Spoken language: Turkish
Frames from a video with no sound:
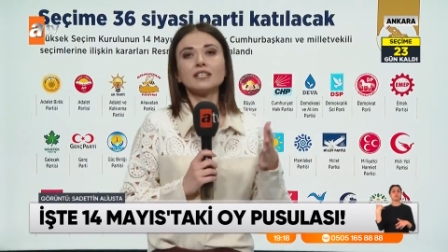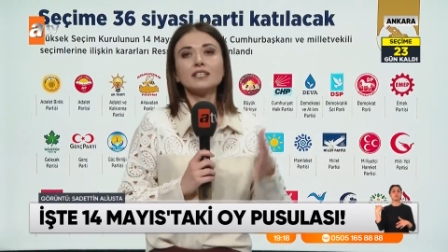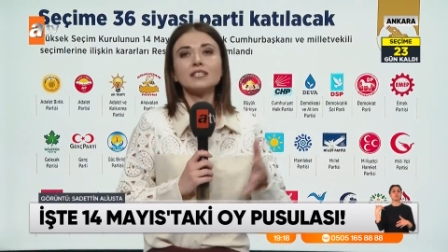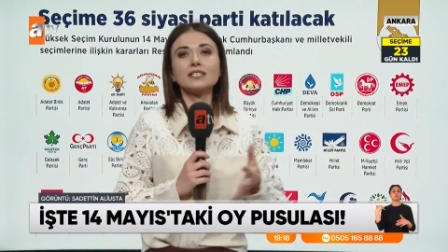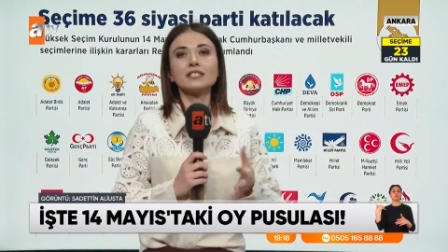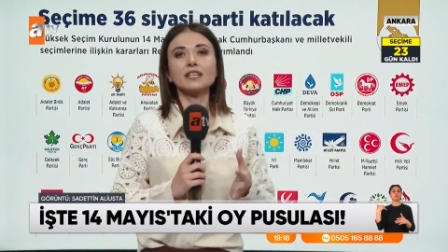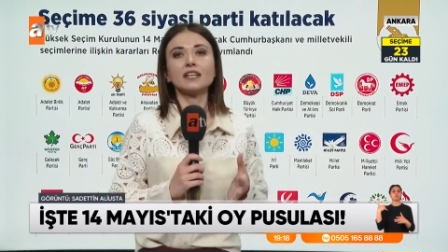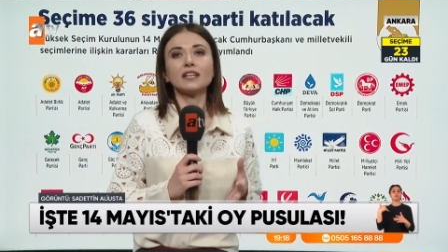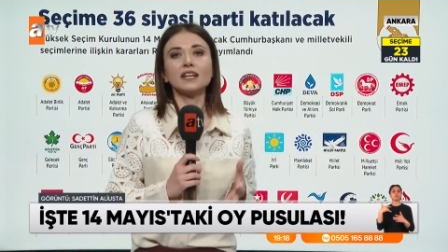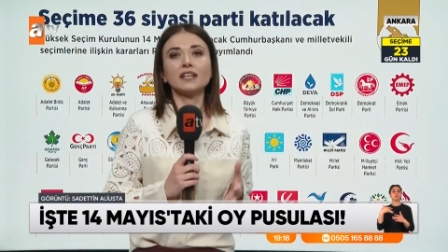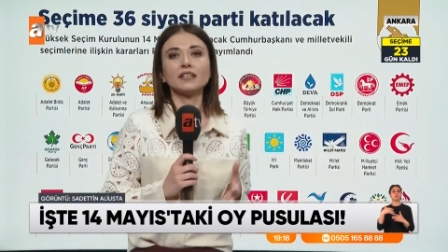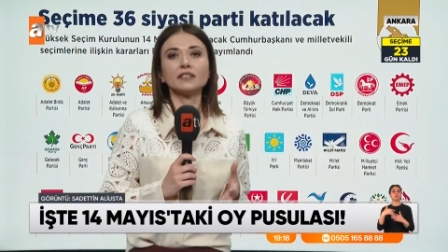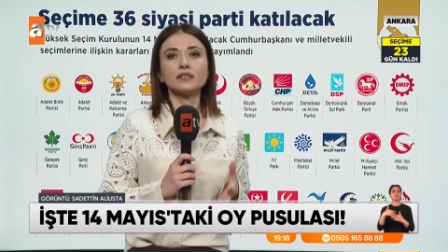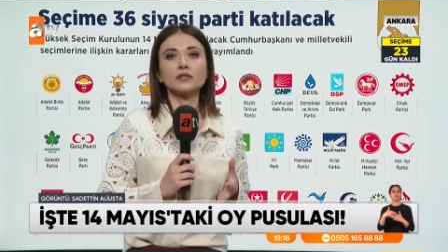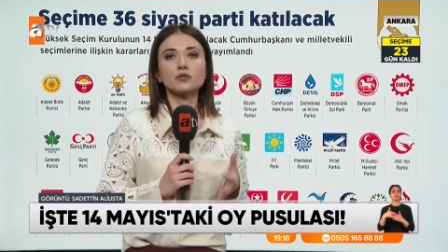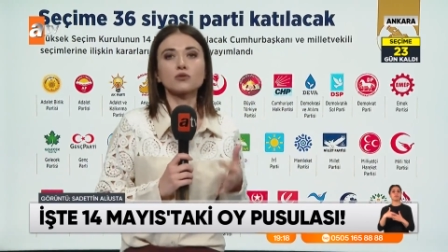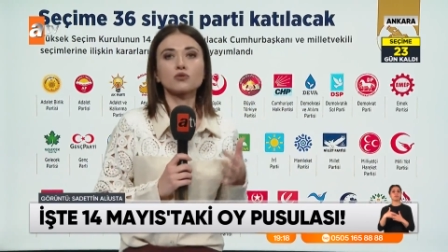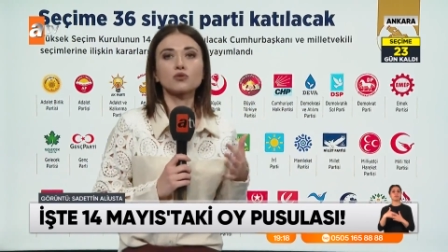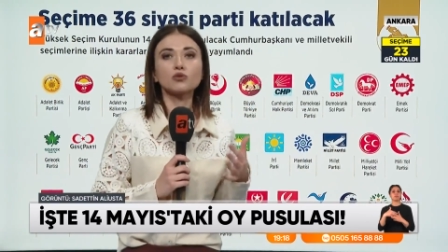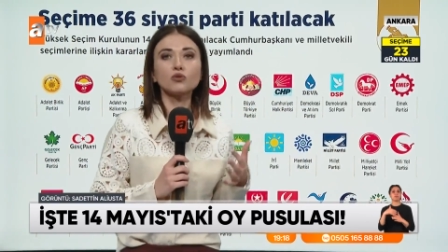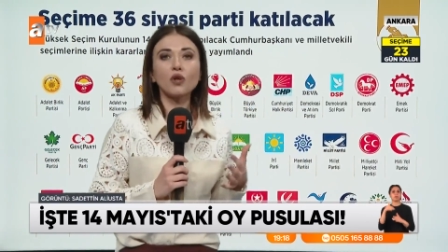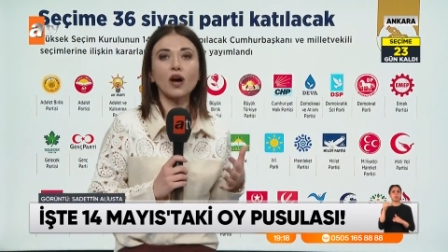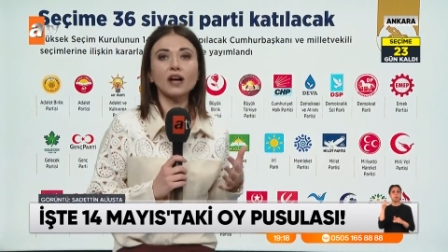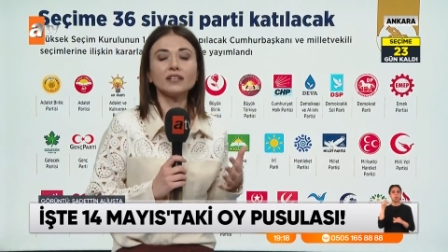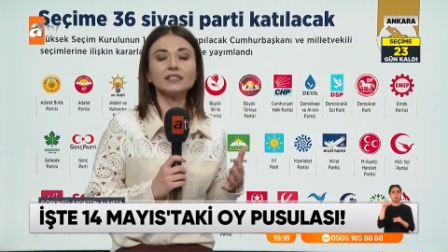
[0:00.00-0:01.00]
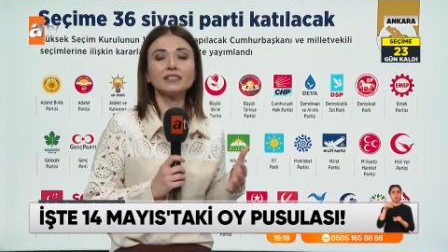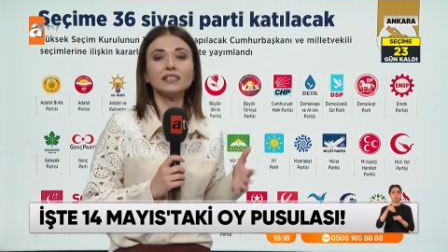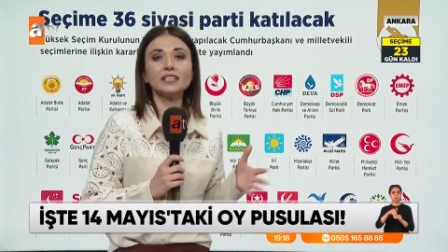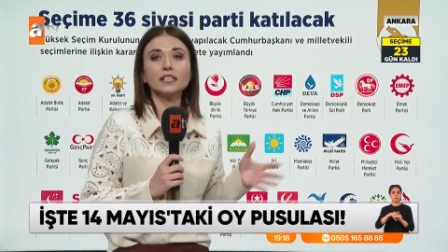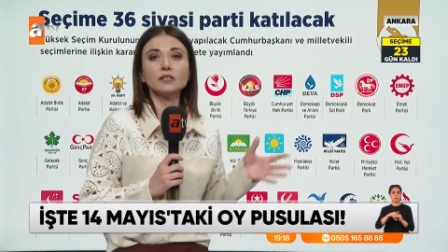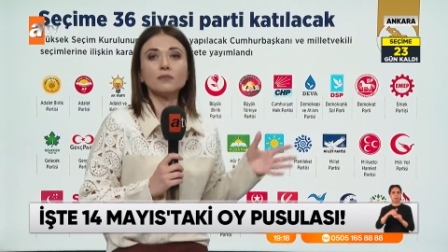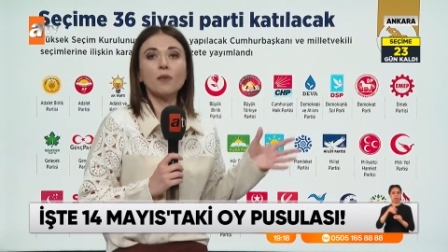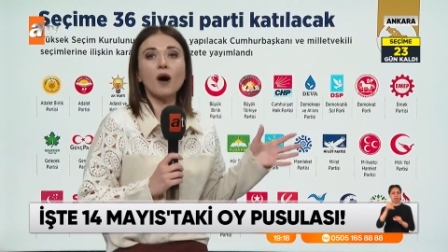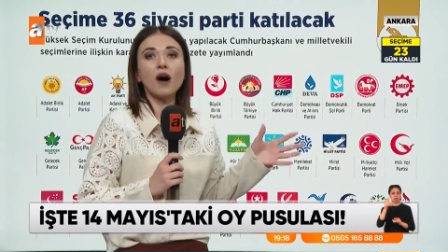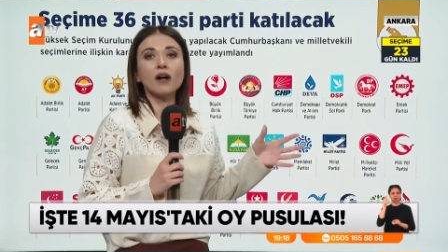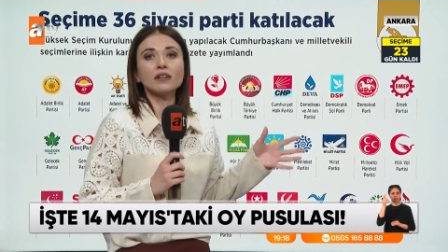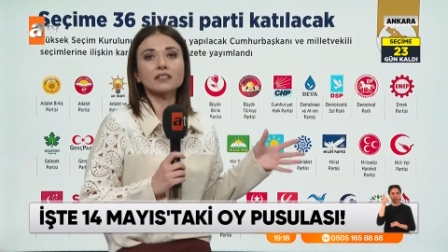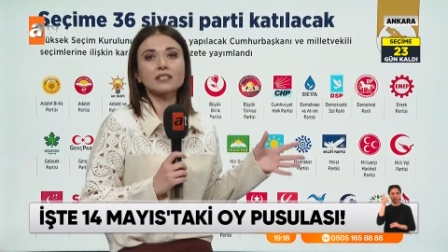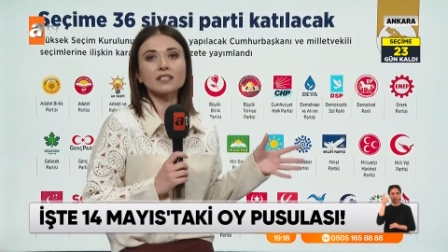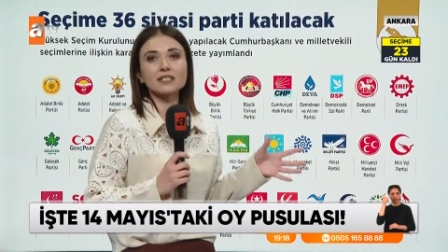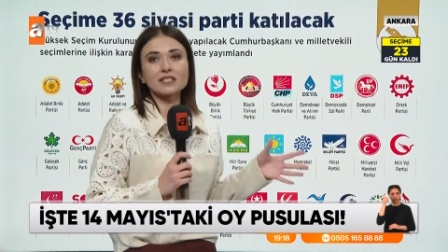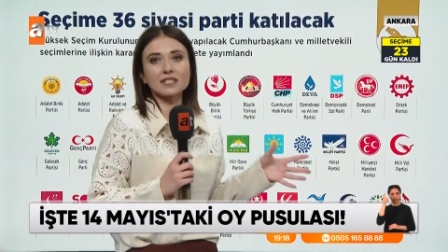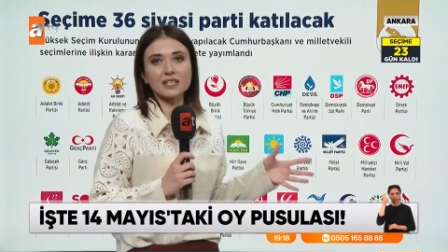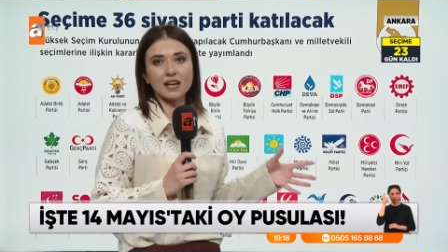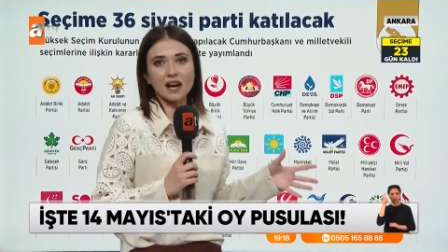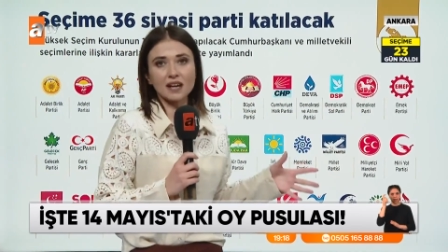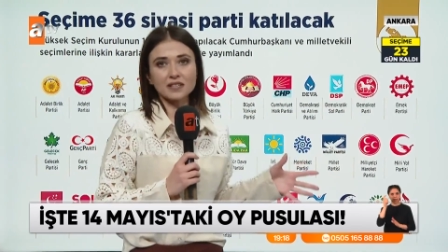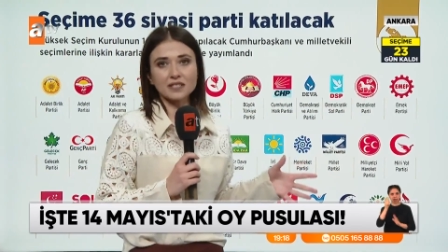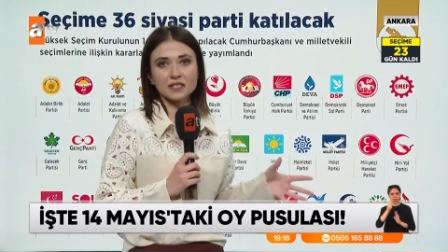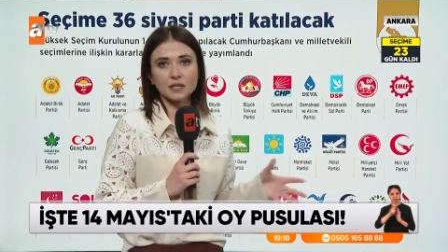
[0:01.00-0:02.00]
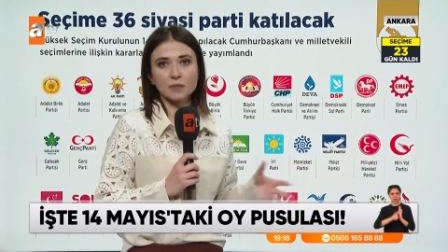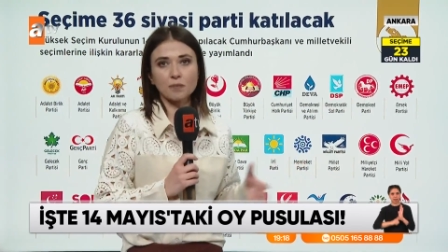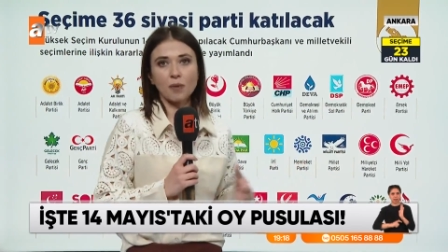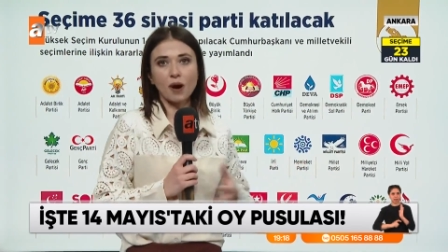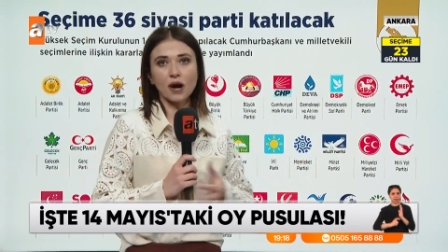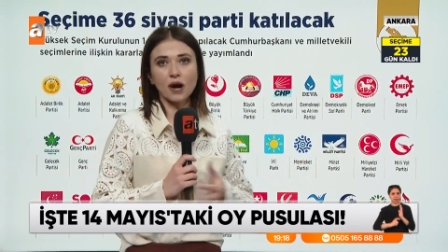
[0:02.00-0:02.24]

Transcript: listelerini sunan 26 siyasi